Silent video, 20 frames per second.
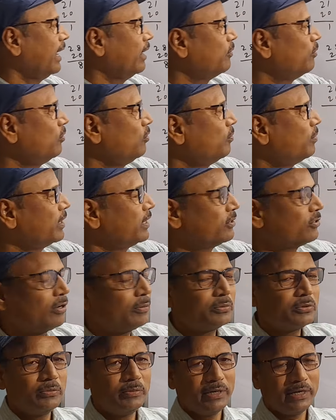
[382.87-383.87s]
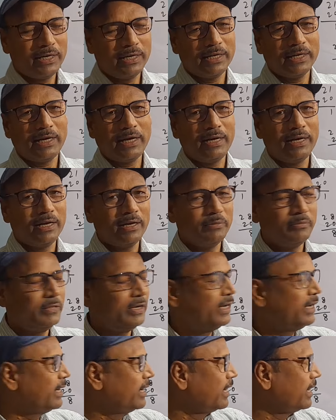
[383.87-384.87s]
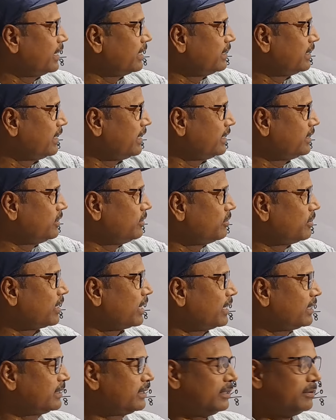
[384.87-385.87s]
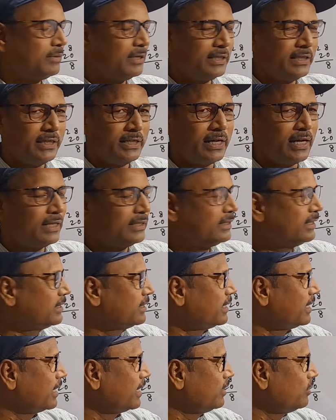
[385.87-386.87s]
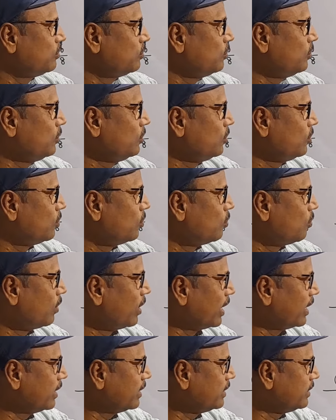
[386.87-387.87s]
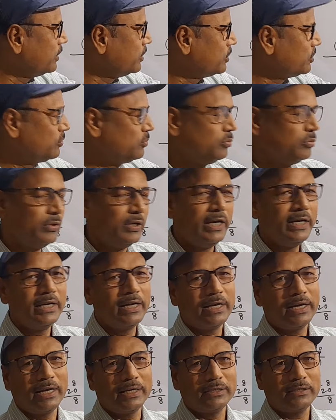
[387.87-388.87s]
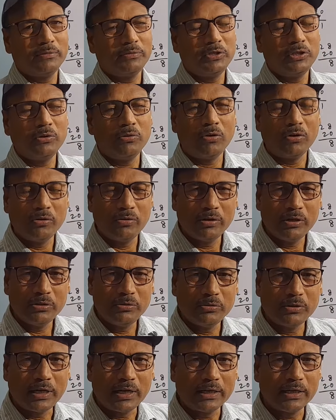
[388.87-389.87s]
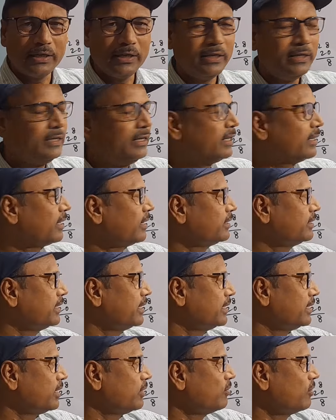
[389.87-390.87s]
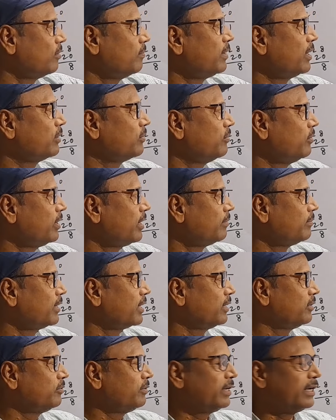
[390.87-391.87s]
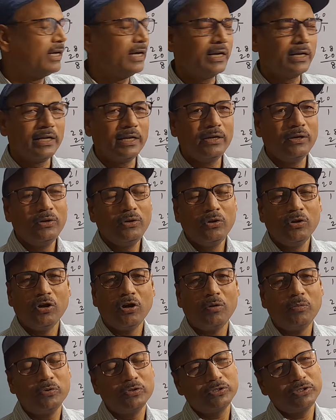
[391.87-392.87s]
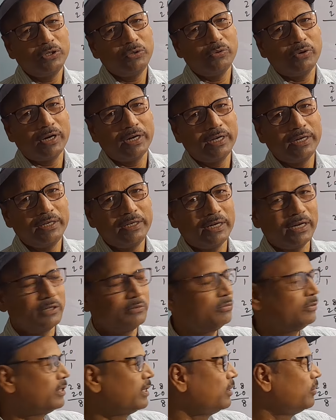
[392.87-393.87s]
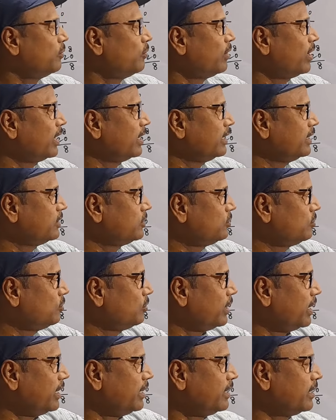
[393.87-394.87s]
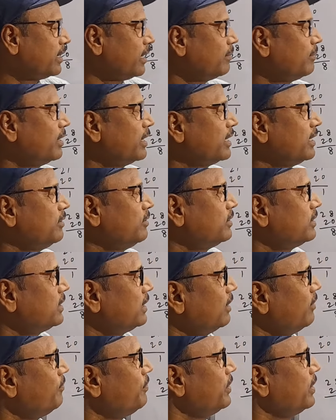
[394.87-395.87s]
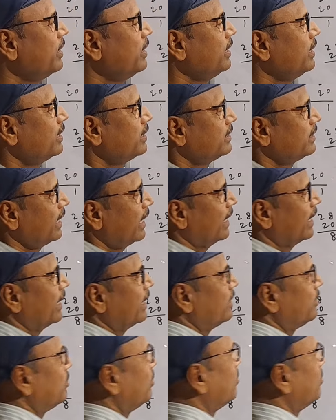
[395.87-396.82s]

এক অনুপাতে সবসময় এখানে খেয়াল রাখবে এখানে যে রেশিওটা আসছে বা যেটা আসছে সেটা কিন্তু ওয়ান ইস টু এটাকে আসতে হবে যদি অন্য কিছু থাকে তাহলে সেক্ষেত্রে কনভার্ট করে আমরা কিন্তু এটাকে অবশ্যই ওয়ানে নিয়ে আসবো তাহলে ওয়ান ইস টু এইট তার মানে কী হচ্ছে যে একের